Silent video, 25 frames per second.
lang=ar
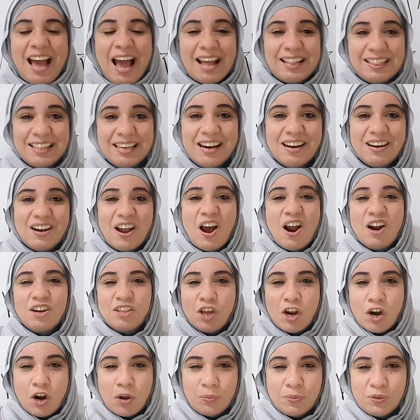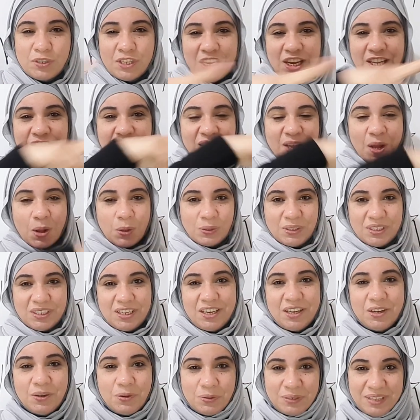عندنا النهاردة رمزين
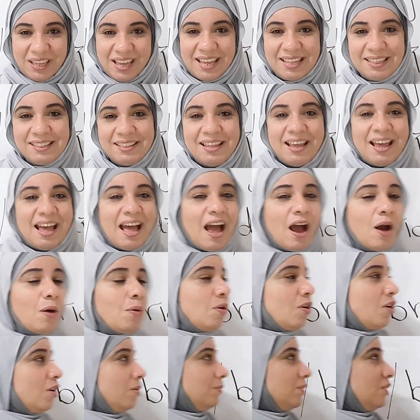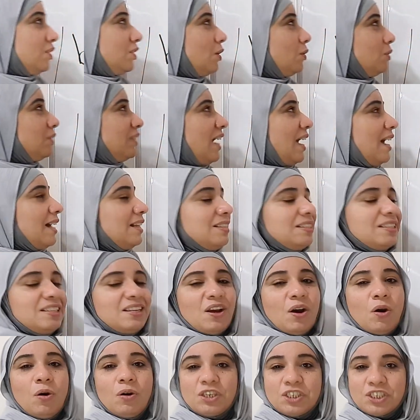صوتيين جداد أول رمز صوتي
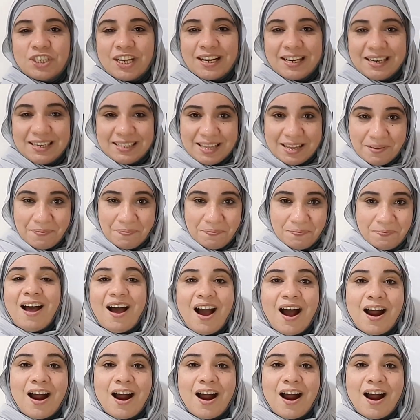عندي هو الشكل ده